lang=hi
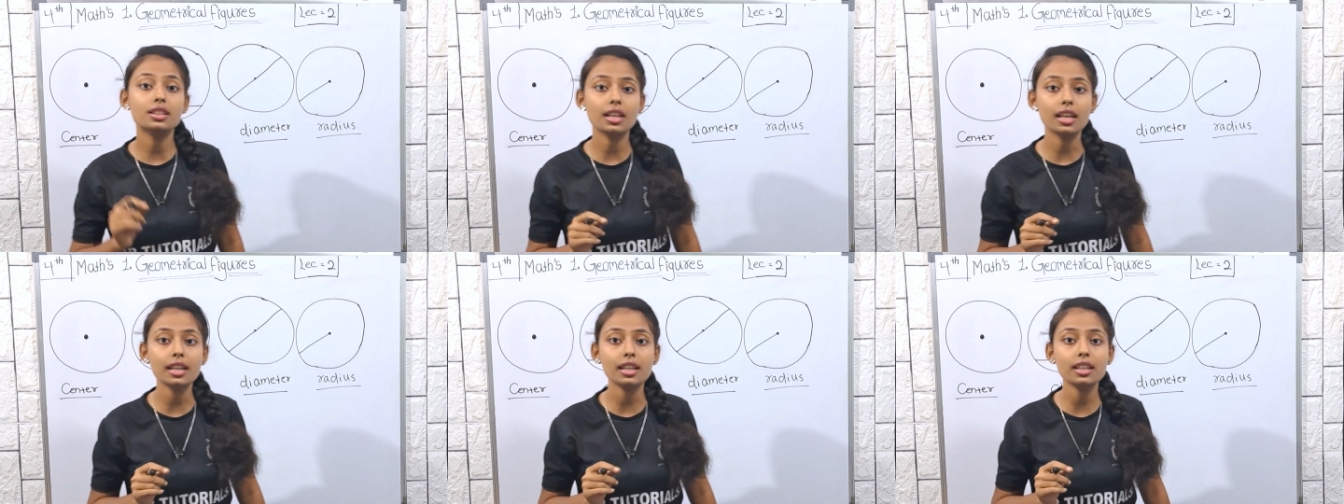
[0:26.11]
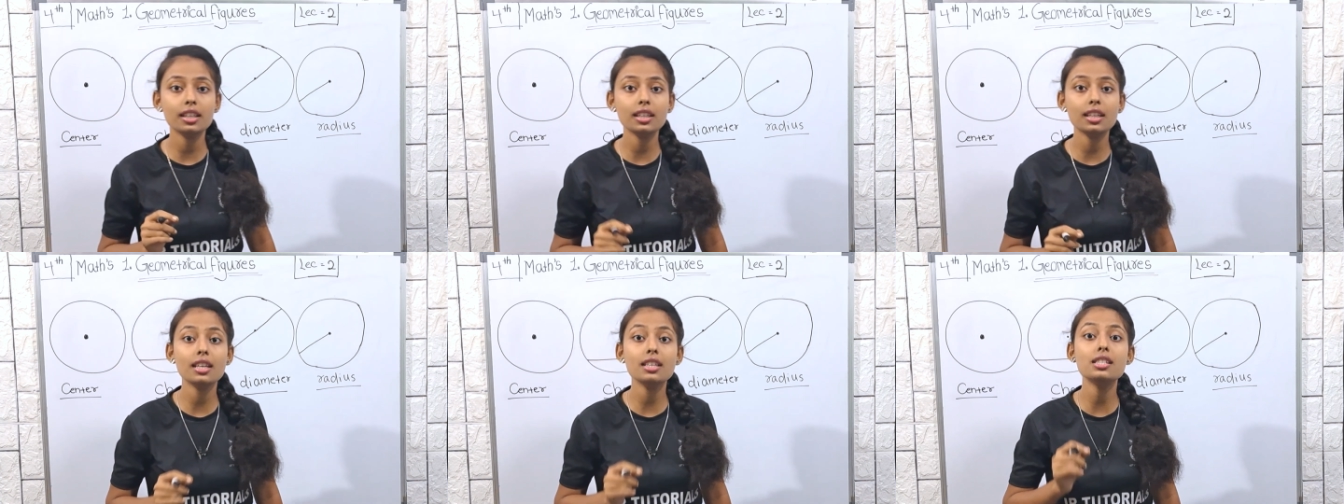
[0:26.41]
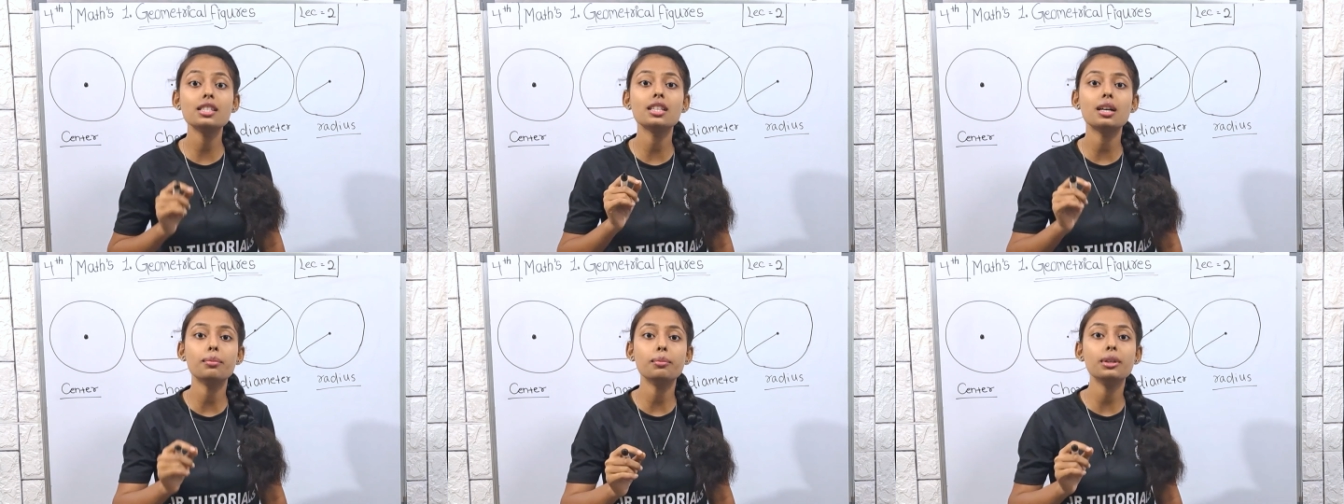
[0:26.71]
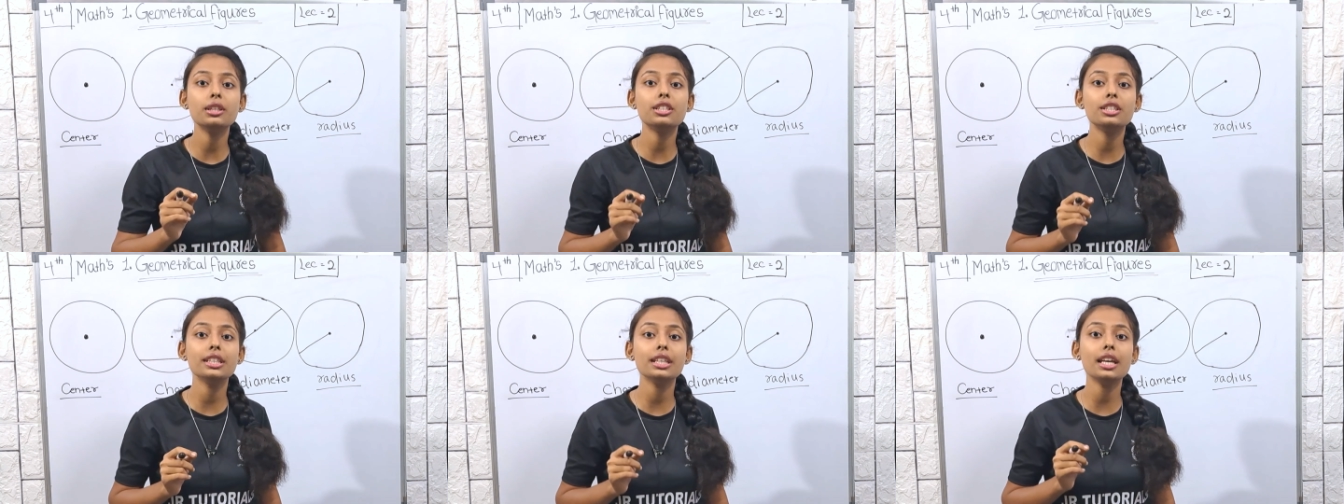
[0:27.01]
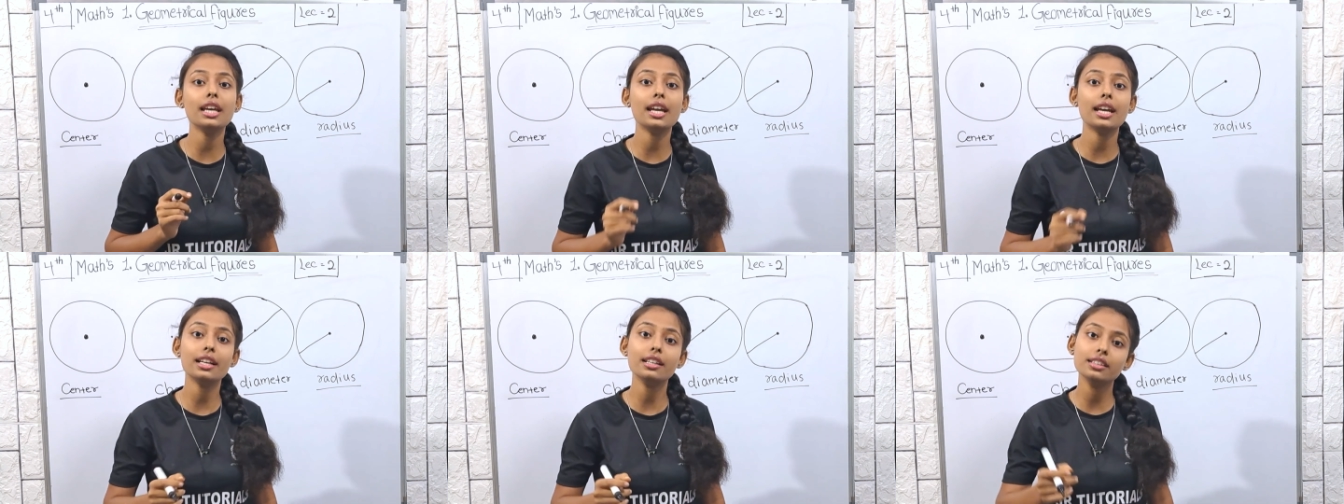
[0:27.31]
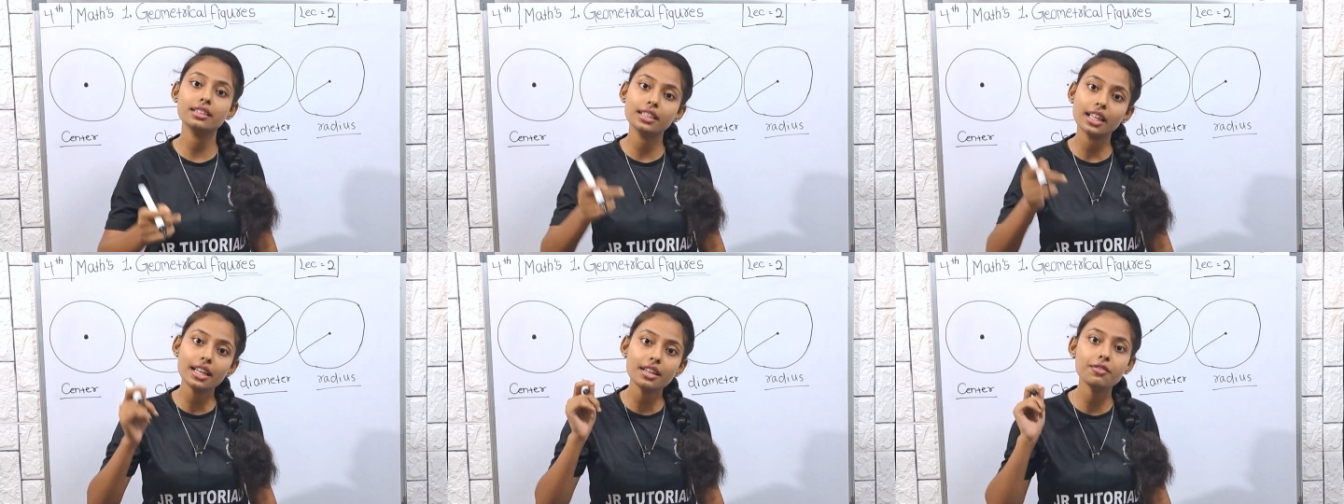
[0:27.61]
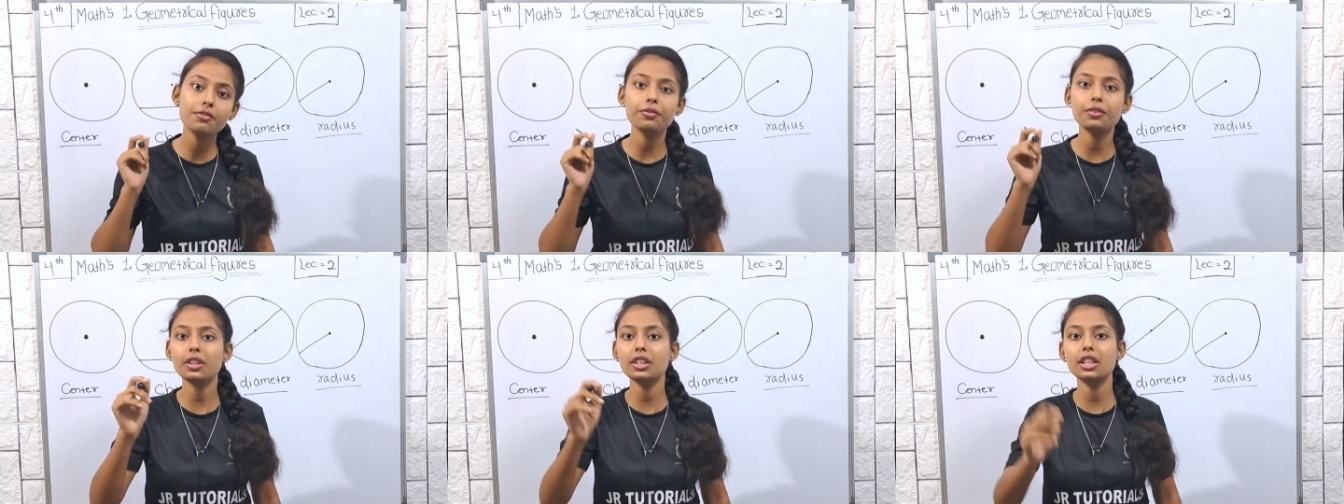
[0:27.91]
देखिए समझिए एंड
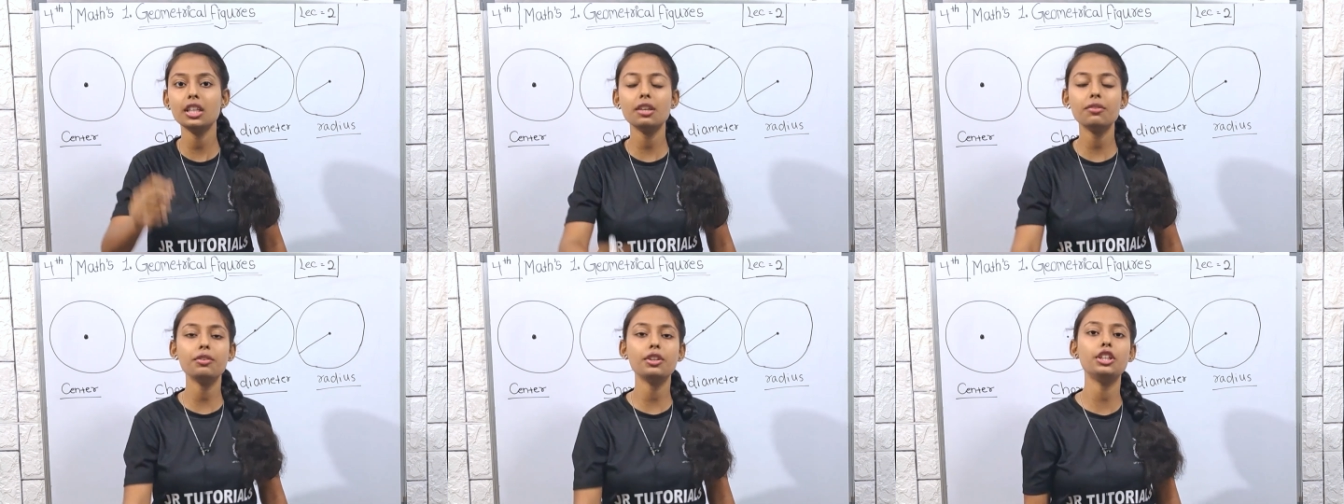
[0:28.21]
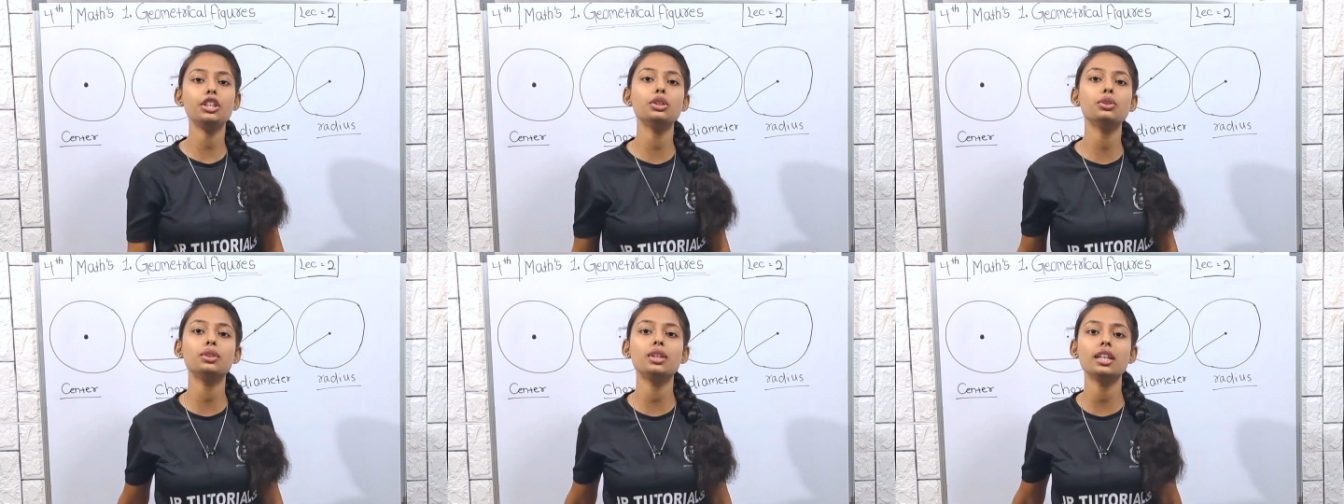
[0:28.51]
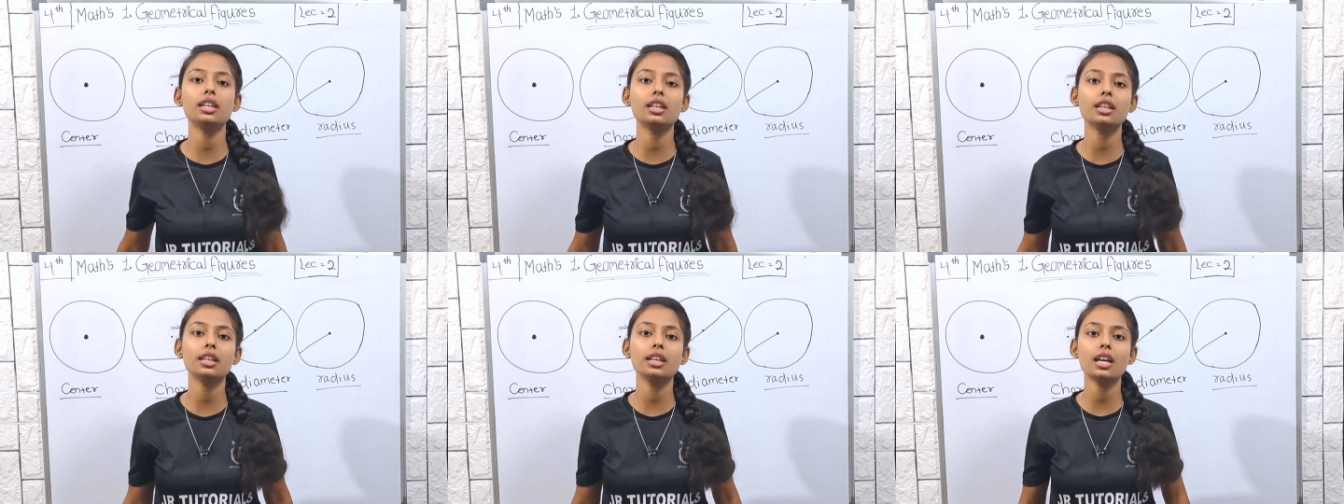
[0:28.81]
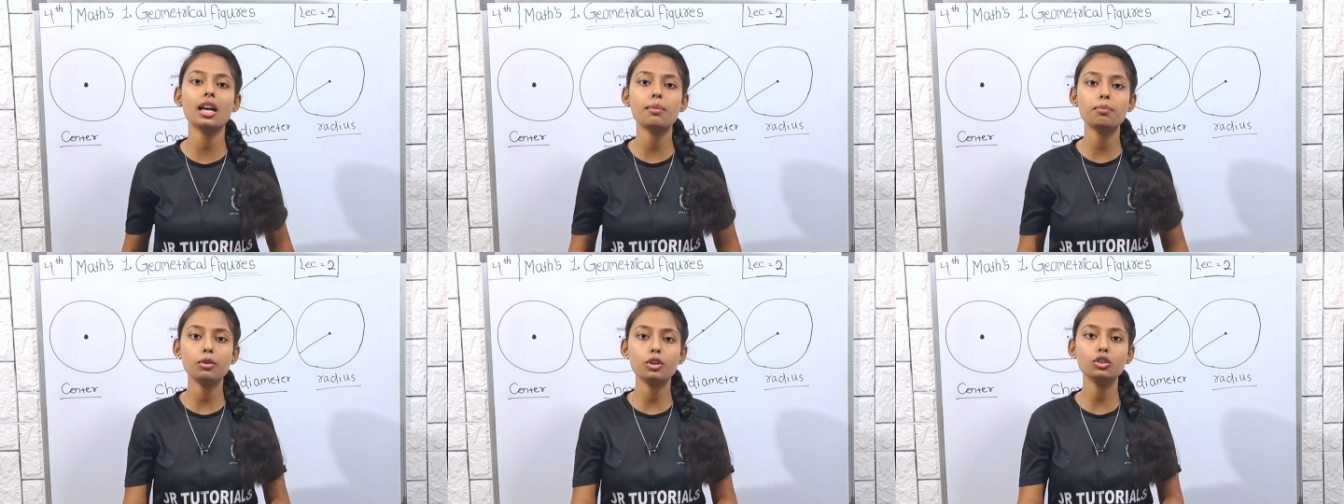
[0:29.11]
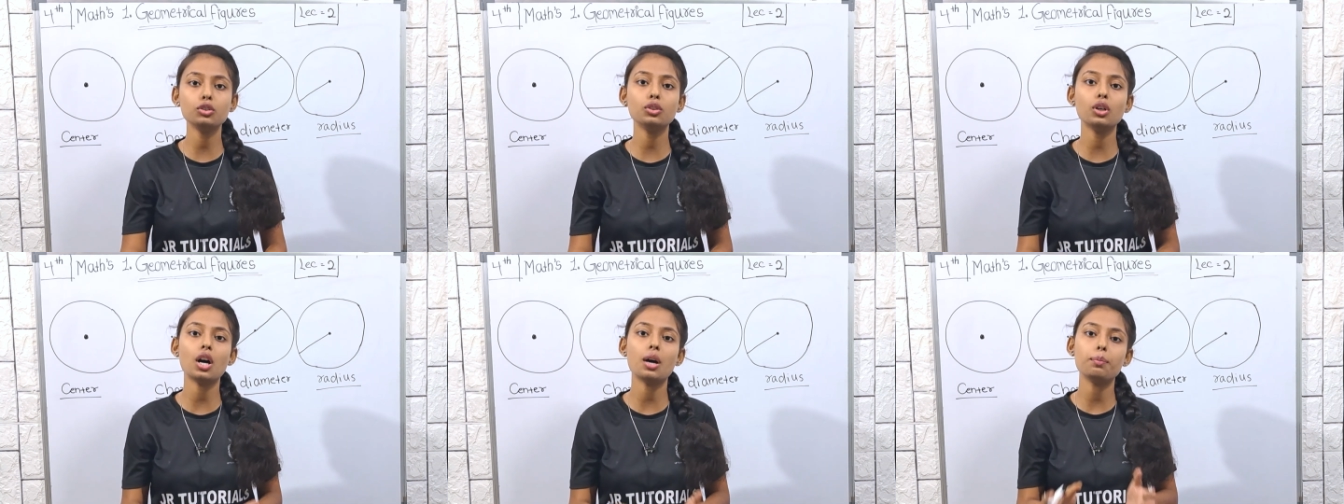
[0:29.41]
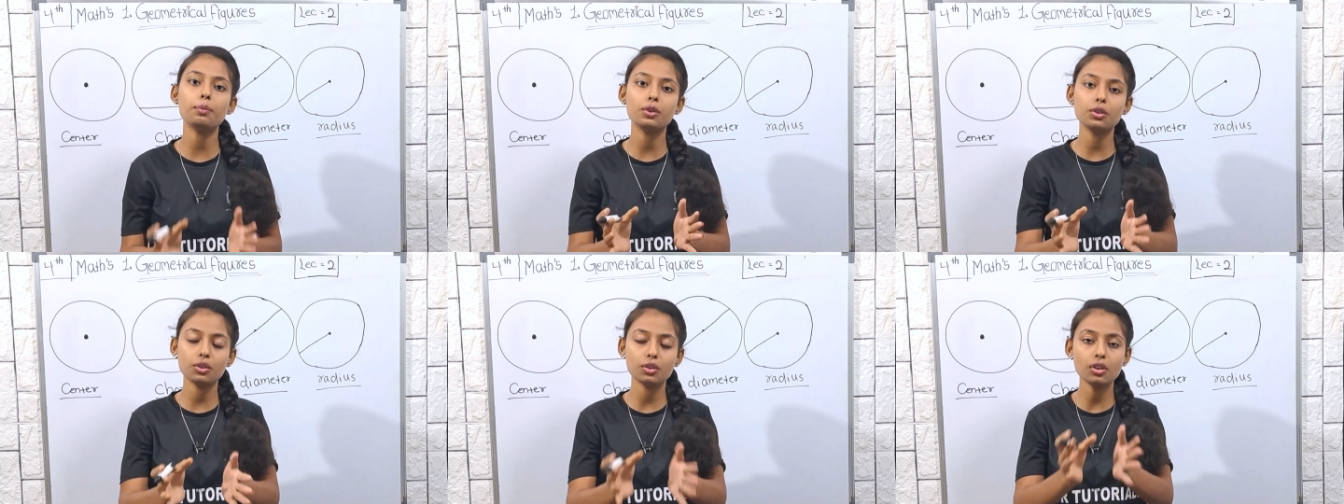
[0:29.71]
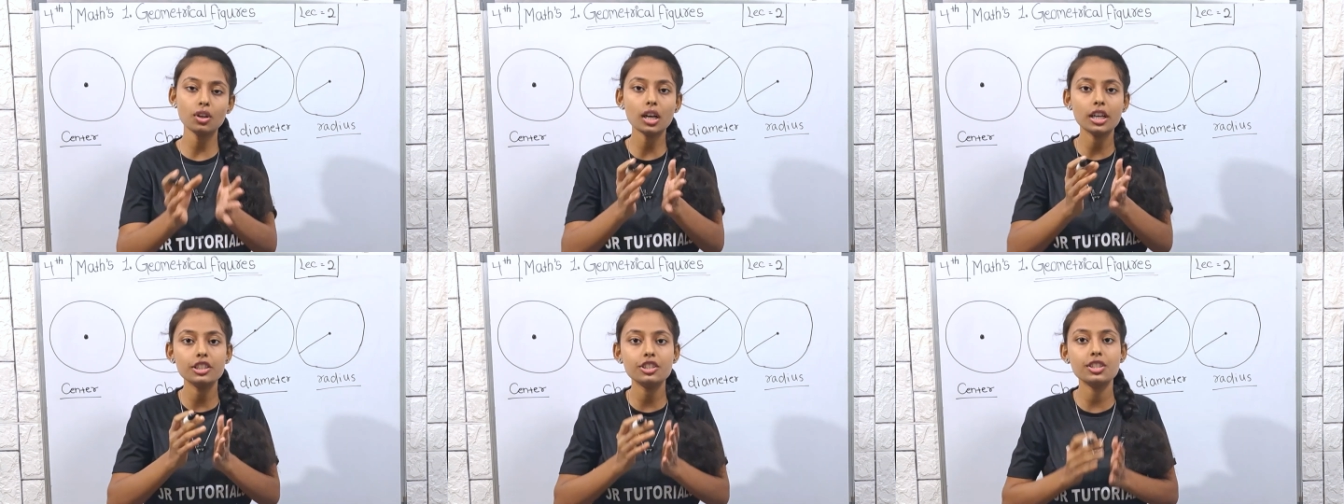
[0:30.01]
देन फिर ये वीडियो देखेंगे आप लोग तो आप लोग को